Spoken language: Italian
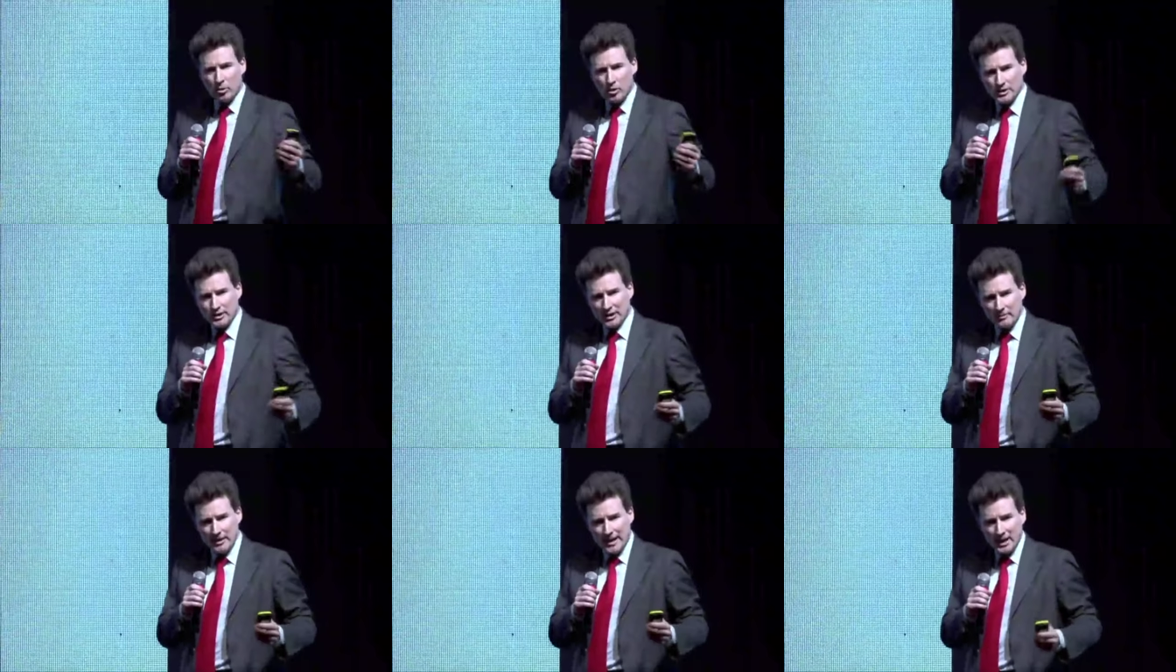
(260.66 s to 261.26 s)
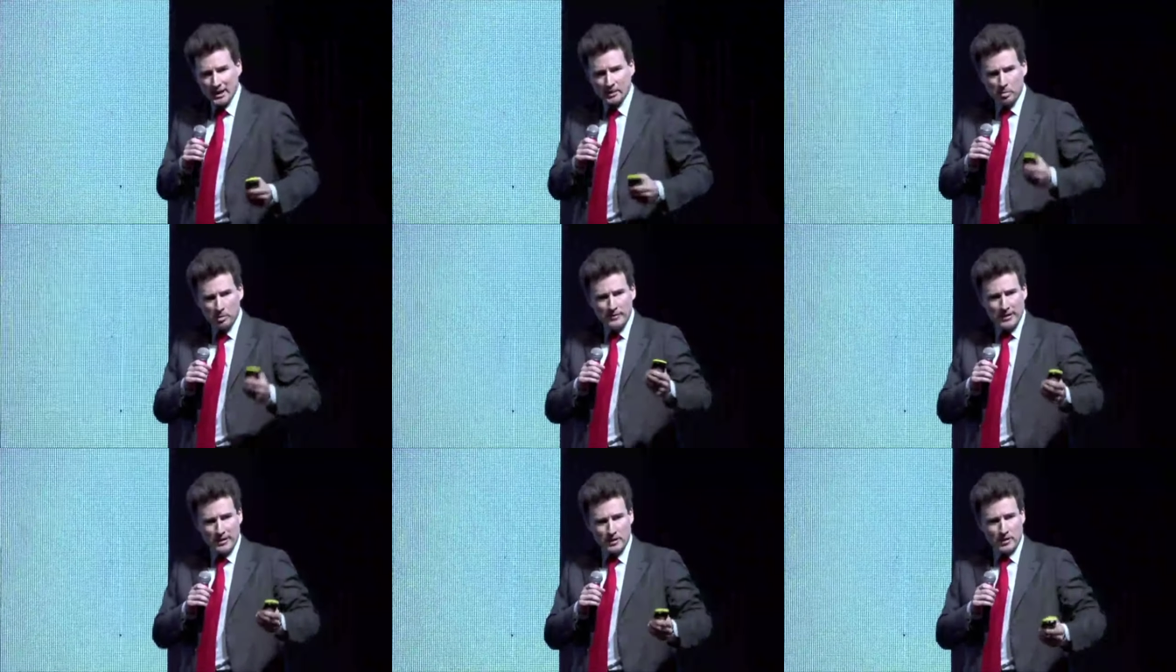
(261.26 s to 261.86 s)
star bene dopo
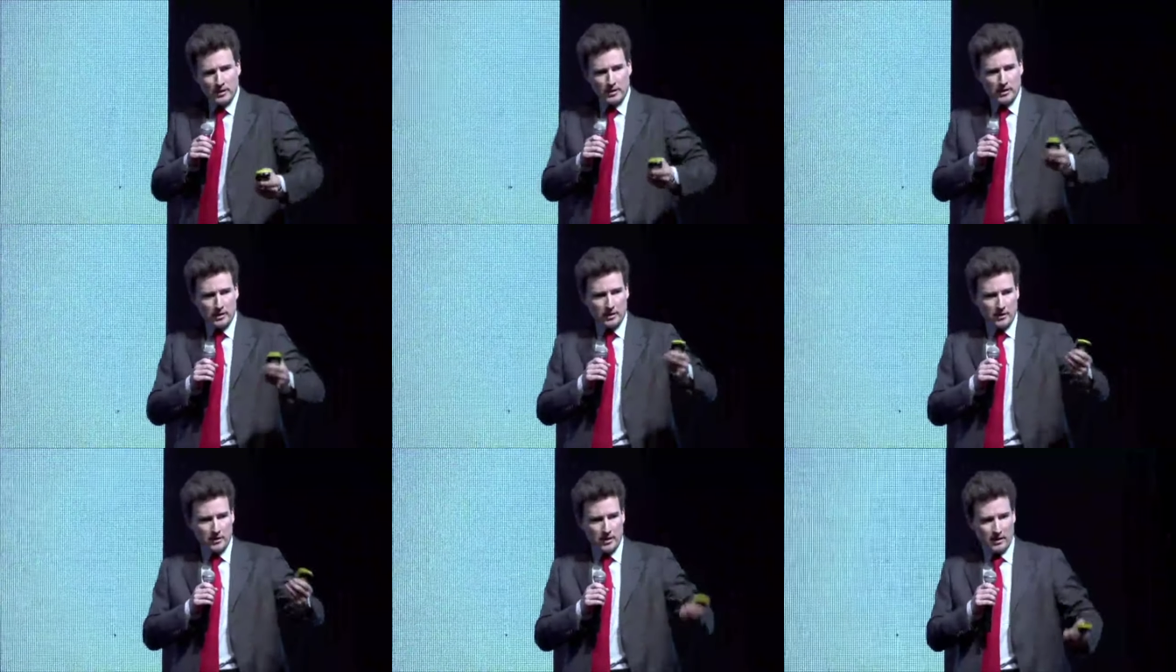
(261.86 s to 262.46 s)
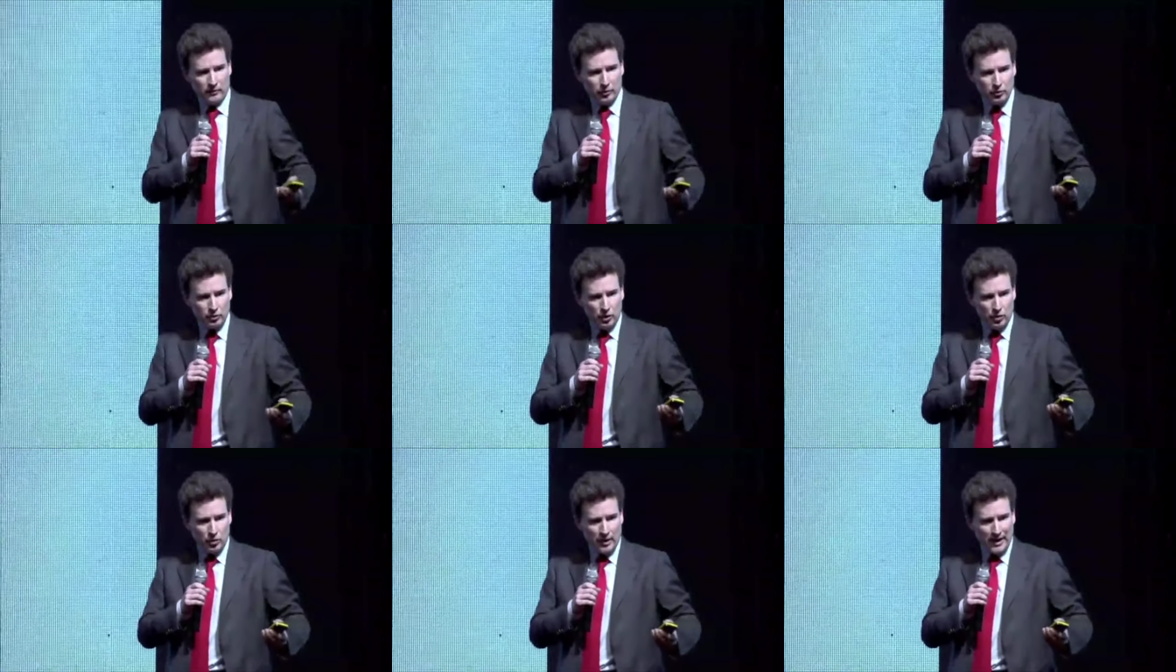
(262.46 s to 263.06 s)
aver eh,
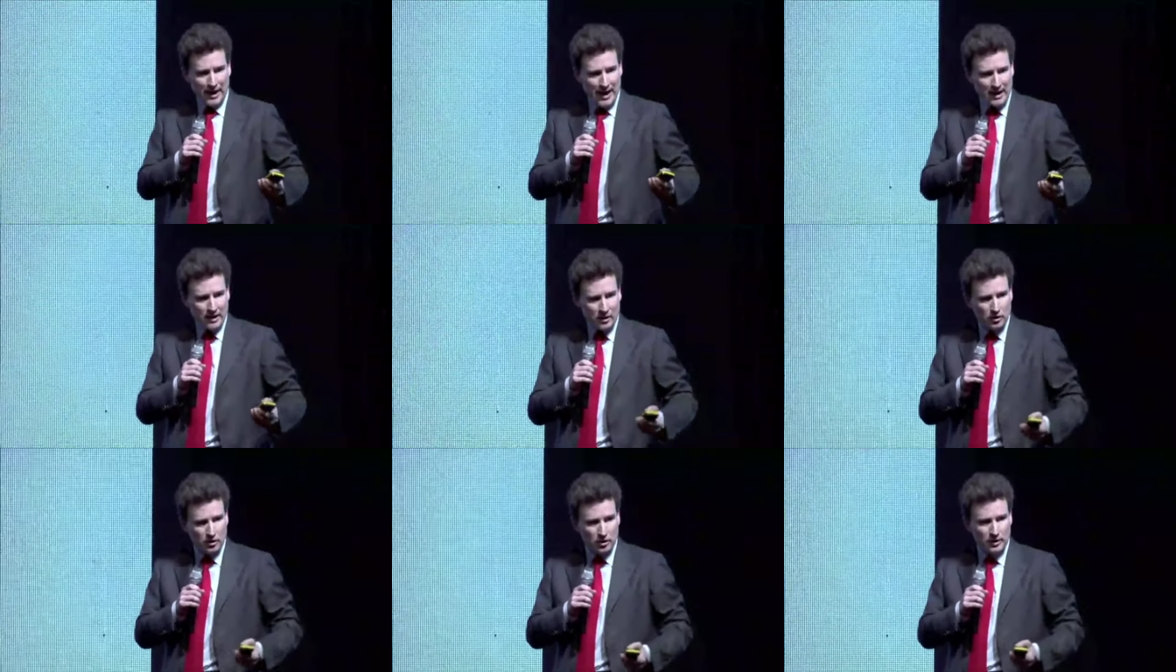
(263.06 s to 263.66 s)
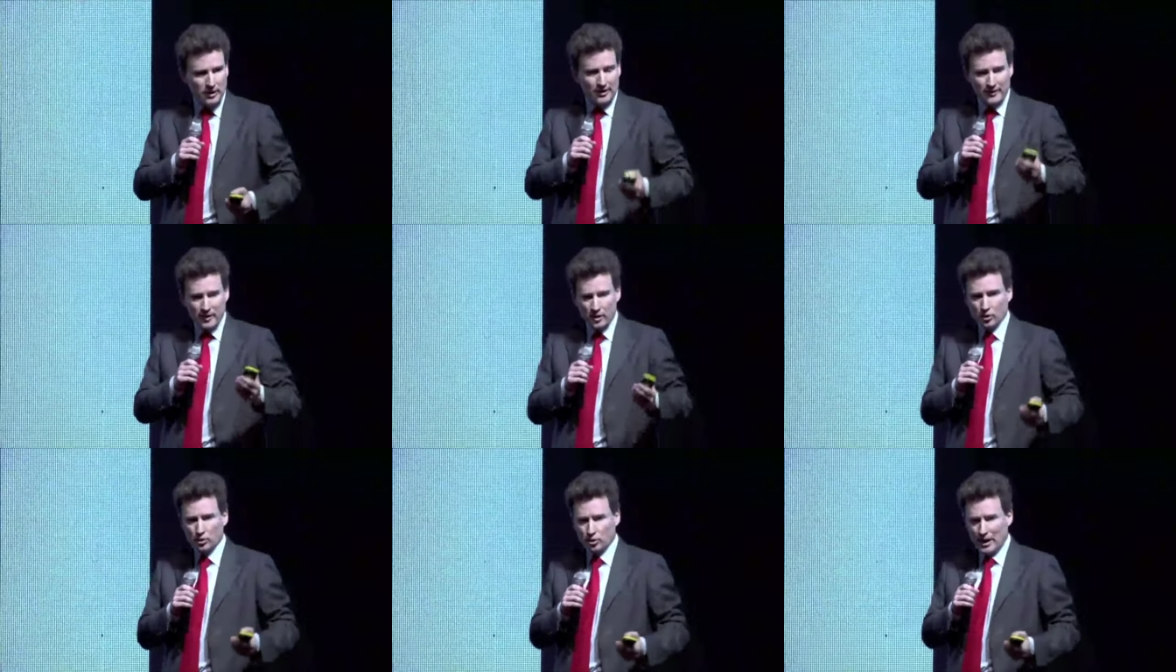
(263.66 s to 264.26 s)
avuto un cancro ed
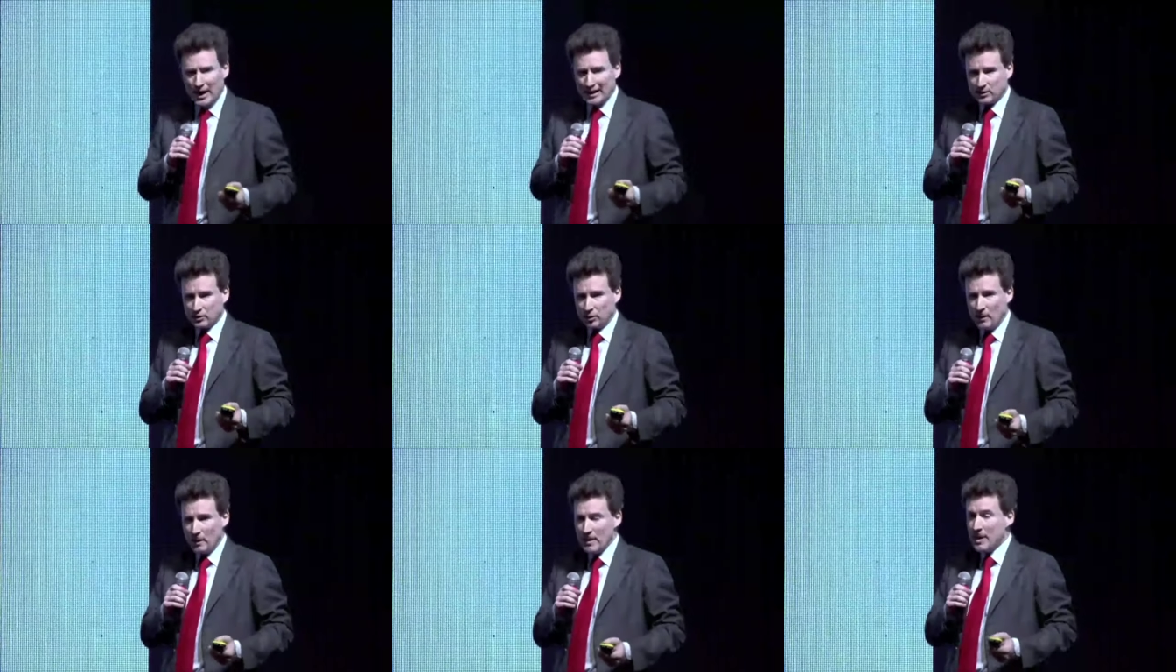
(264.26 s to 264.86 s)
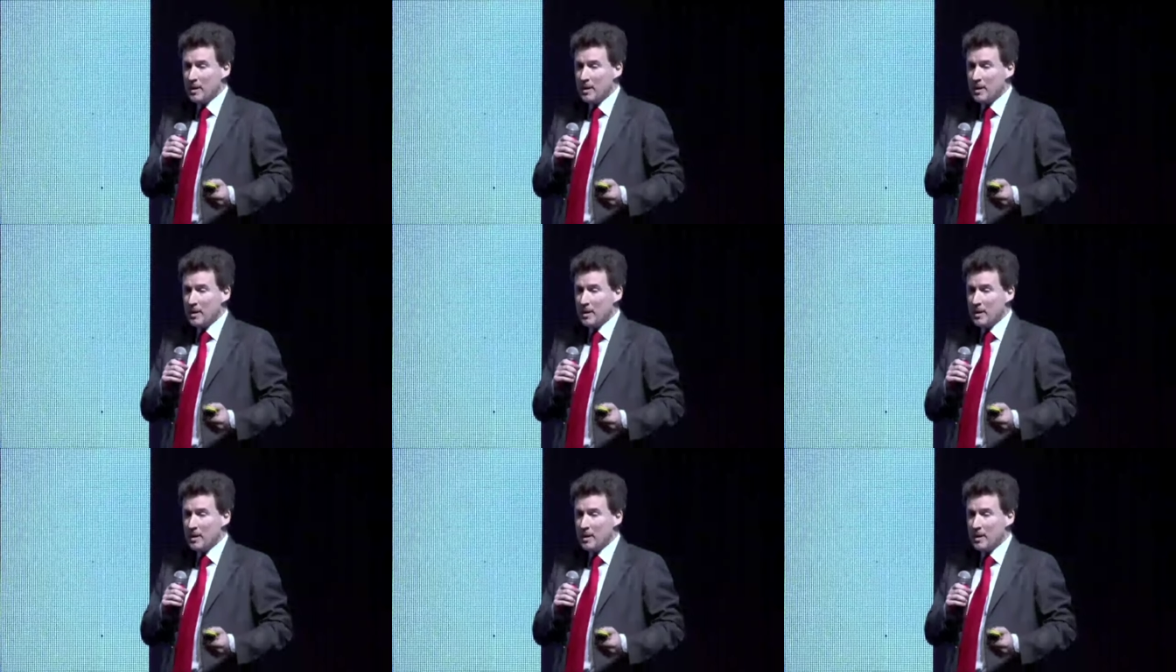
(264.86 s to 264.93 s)
averlo curato.